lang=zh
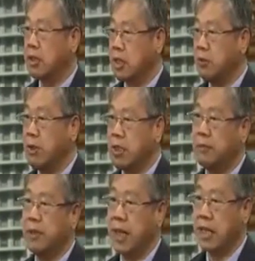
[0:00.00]
基金会这
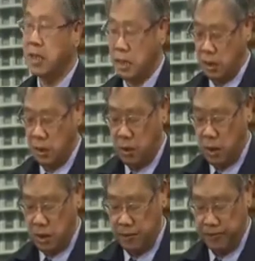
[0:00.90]
边来使用
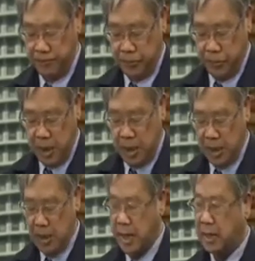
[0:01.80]
哈，那
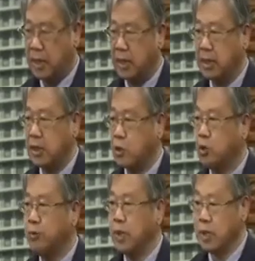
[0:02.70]
第三点的一个
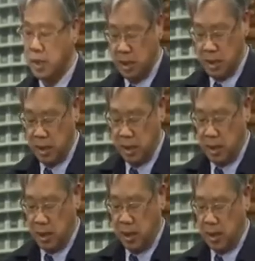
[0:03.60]
说明是
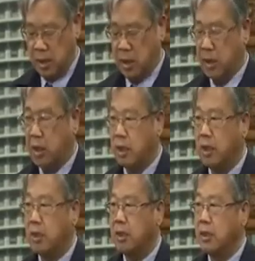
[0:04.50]
呃
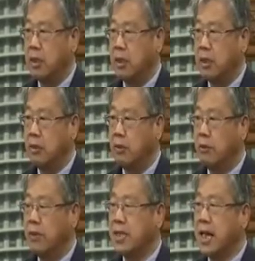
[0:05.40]
我
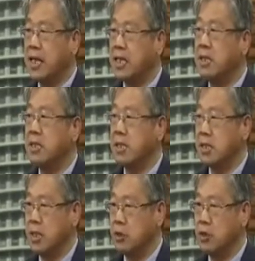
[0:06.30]
们在申请的
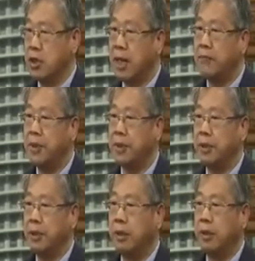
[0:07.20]
程序上面
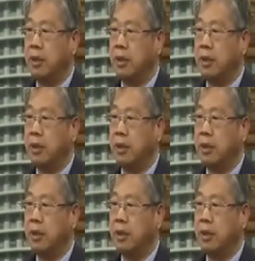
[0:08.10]
哈